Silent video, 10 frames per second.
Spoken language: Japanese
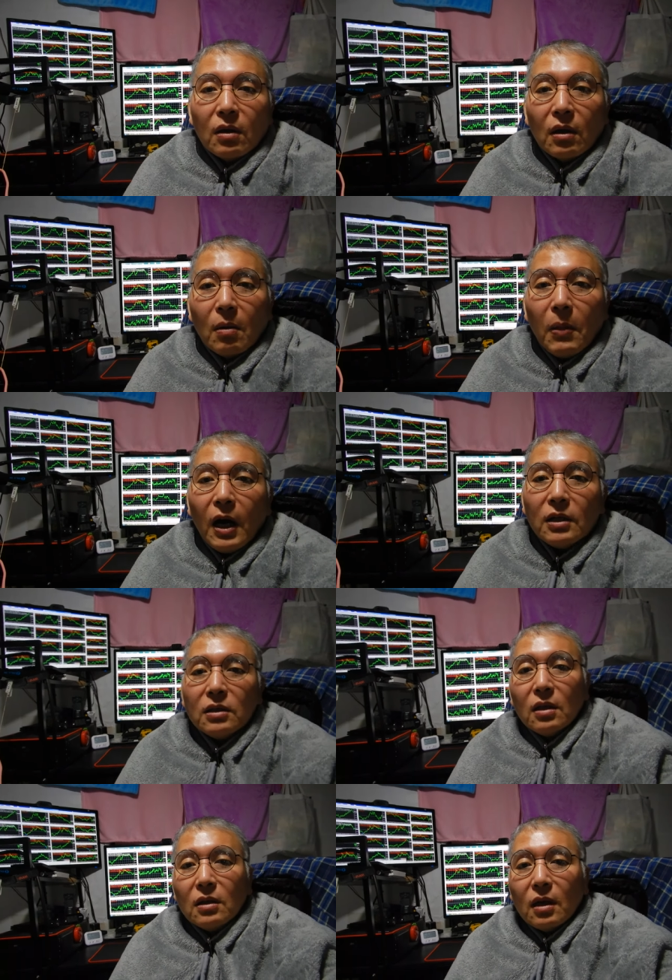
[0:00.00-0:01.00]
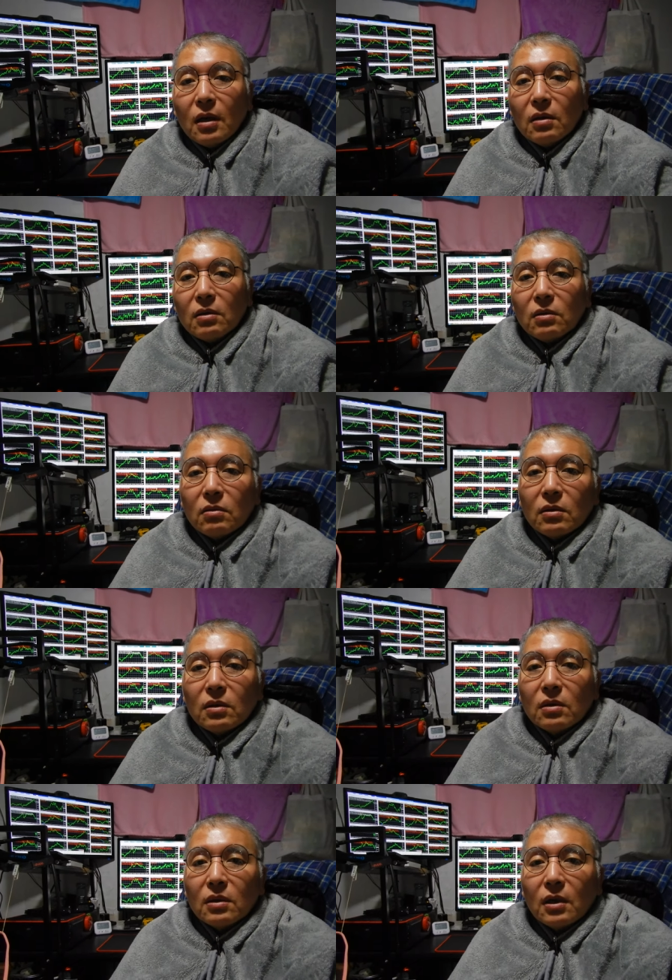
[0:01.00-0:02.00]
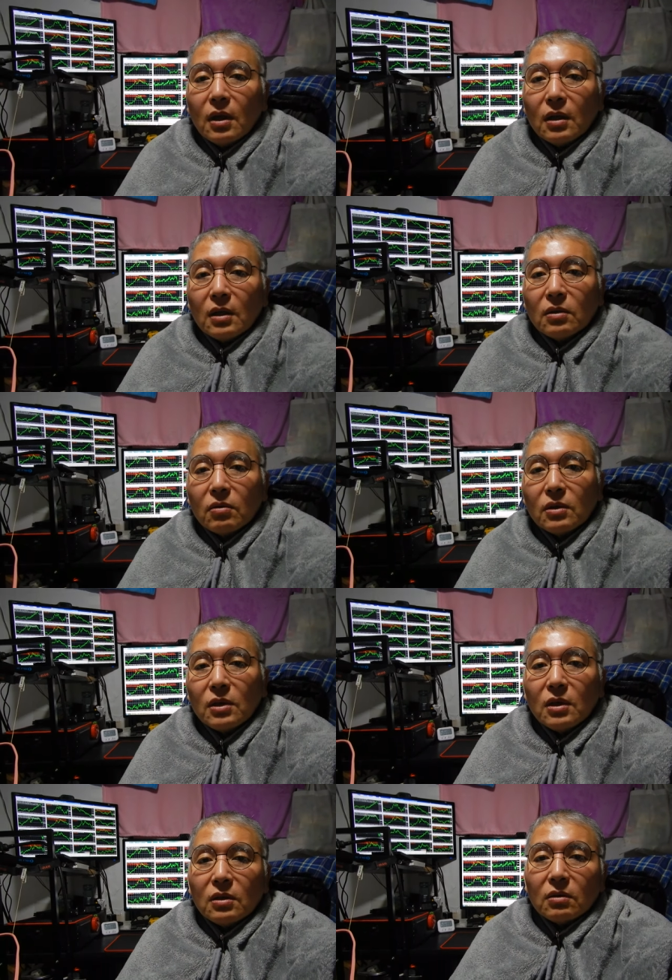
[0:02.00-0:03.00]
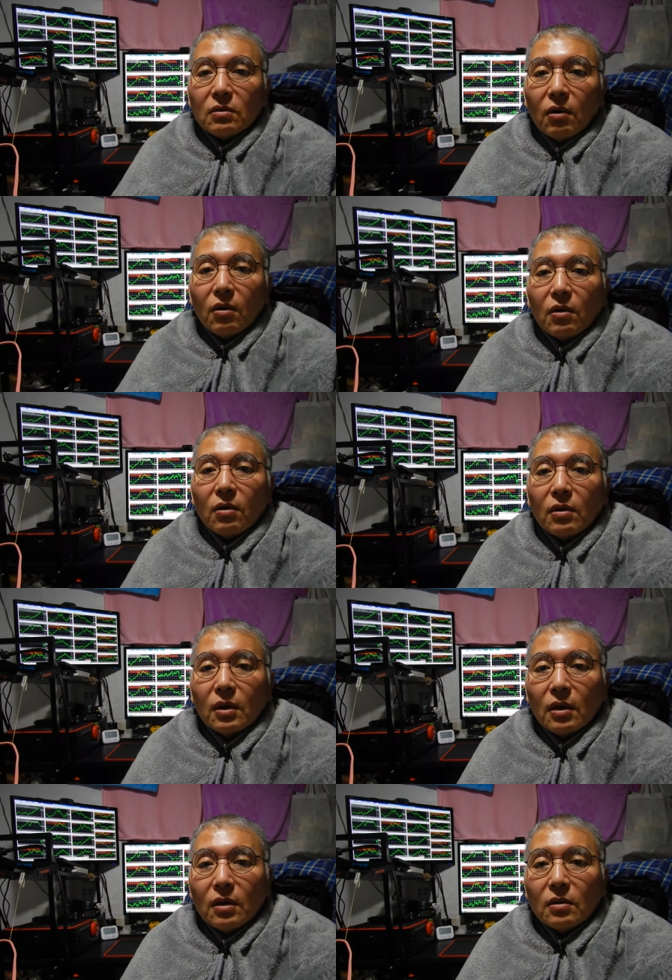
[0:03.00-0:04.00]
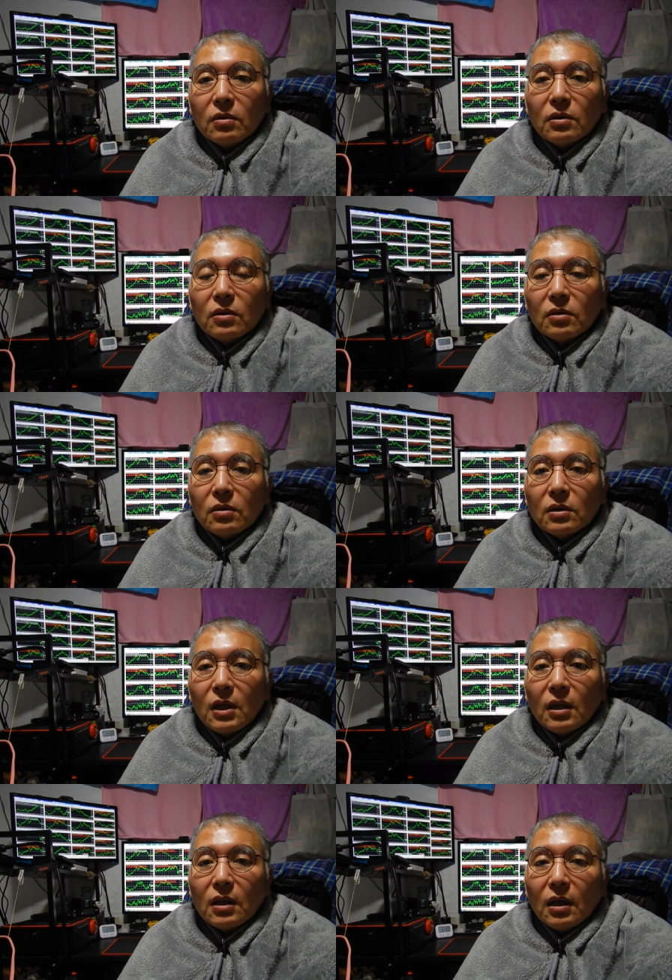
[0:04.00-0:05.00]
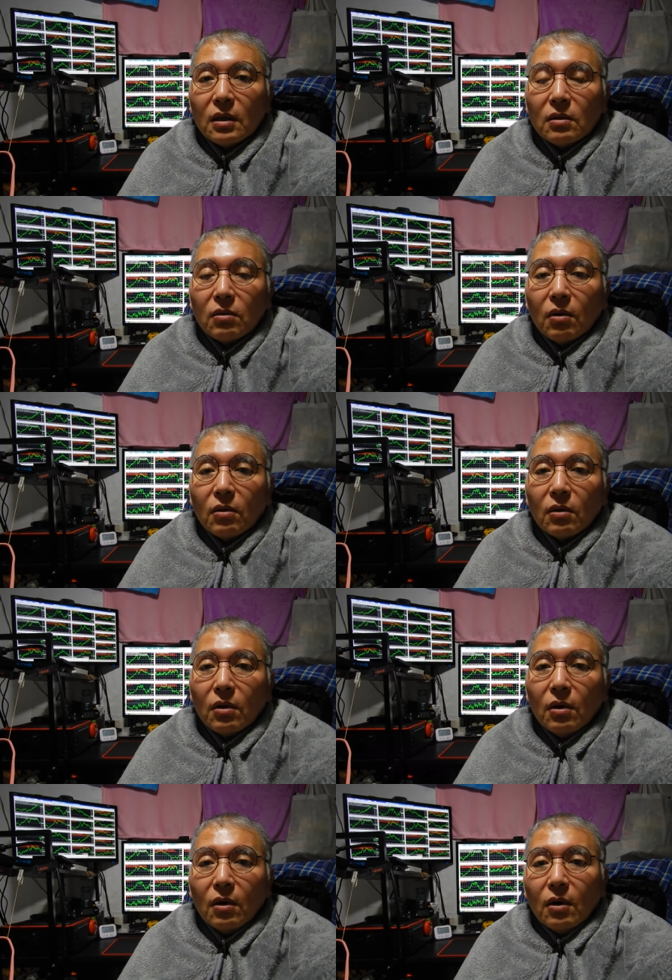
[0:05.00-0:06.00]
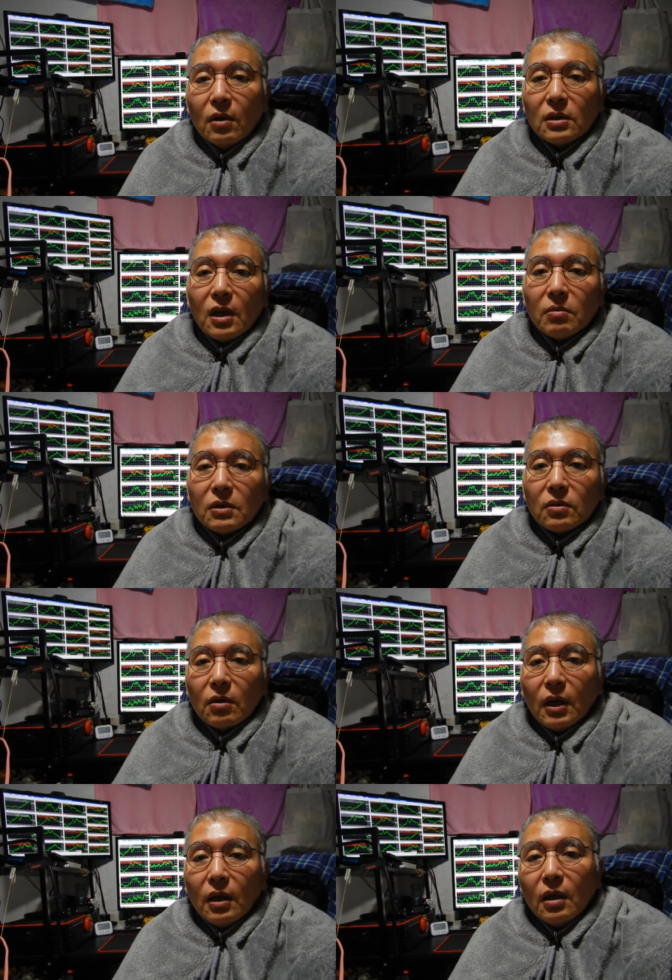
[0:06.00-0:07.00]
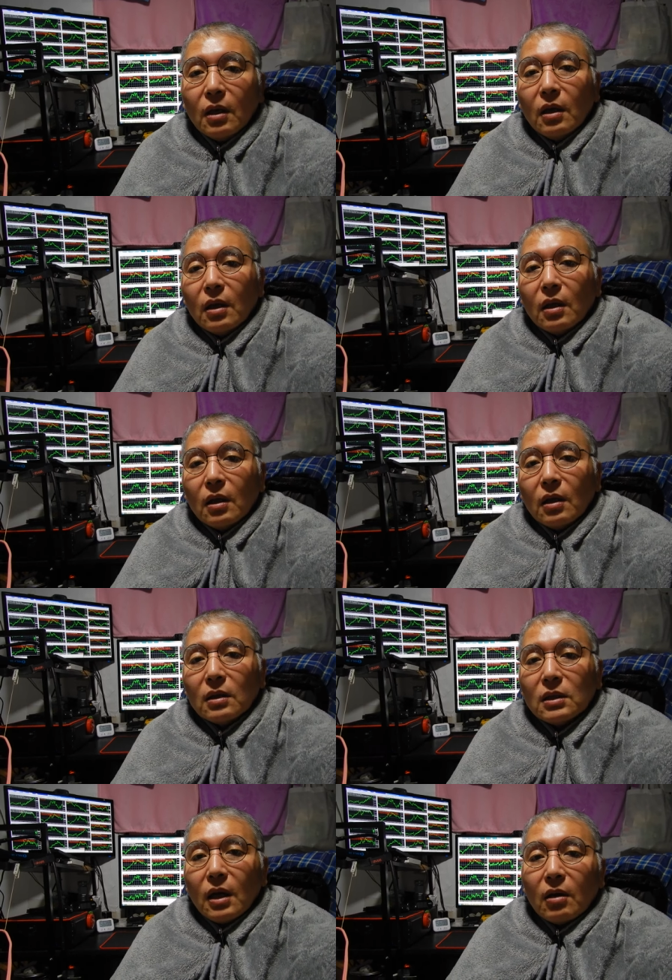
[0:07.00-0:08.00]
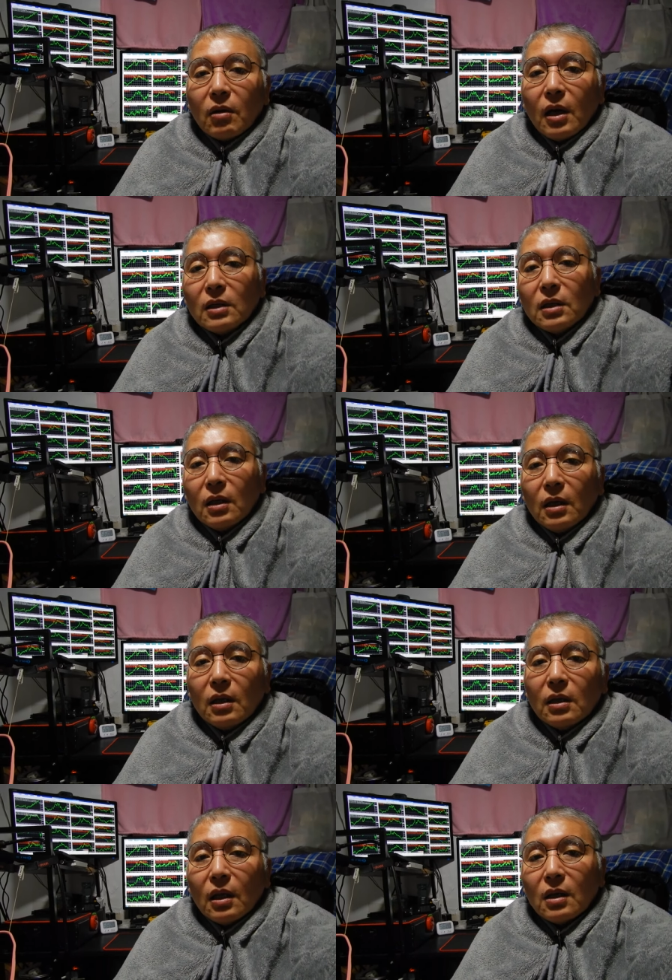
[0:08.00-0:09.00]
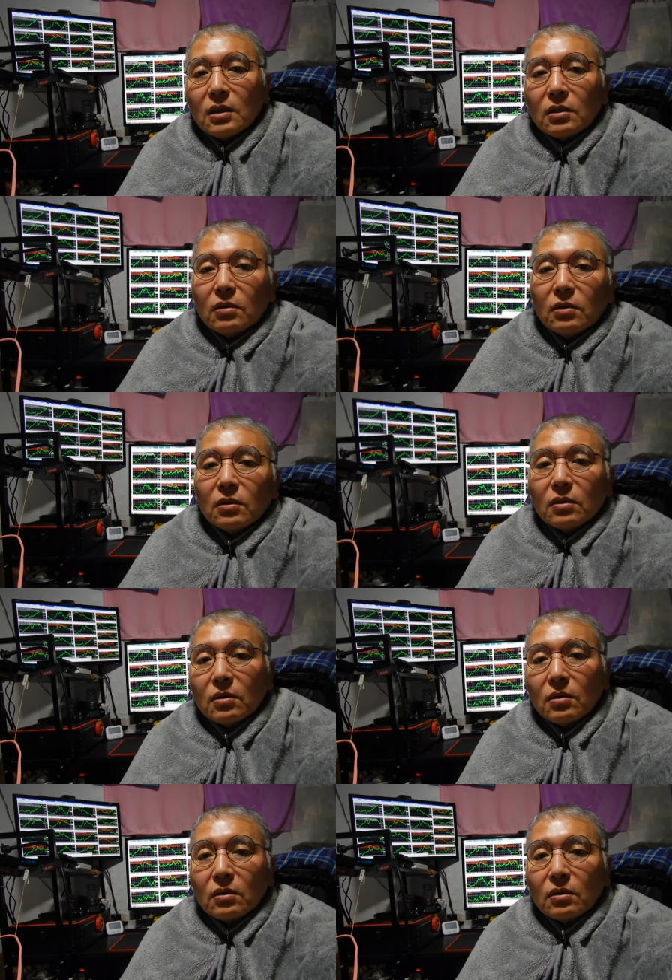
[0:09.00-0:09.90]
ね、にしてんじゃないんですよ。人間たちの事実を宇宙全体との生物とね力を借りてね正しく